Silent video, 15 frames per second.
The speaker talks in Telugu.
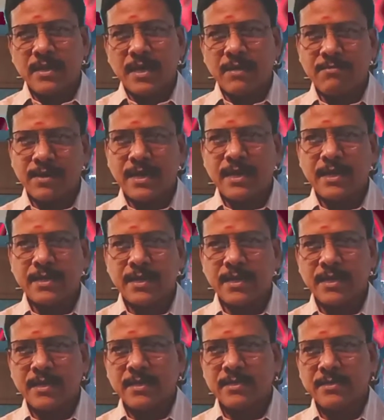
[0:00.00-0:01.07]
అవగాహన
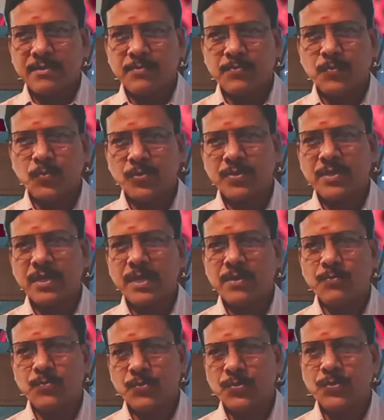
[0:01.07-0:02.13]
పూర్తిగా
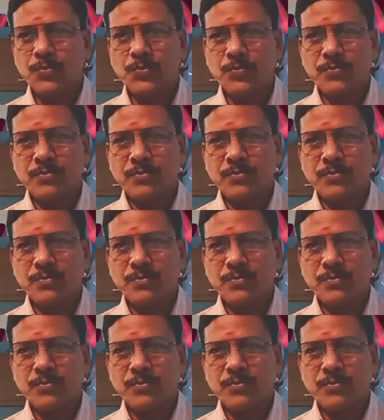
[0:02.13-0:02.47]
ఉంటూ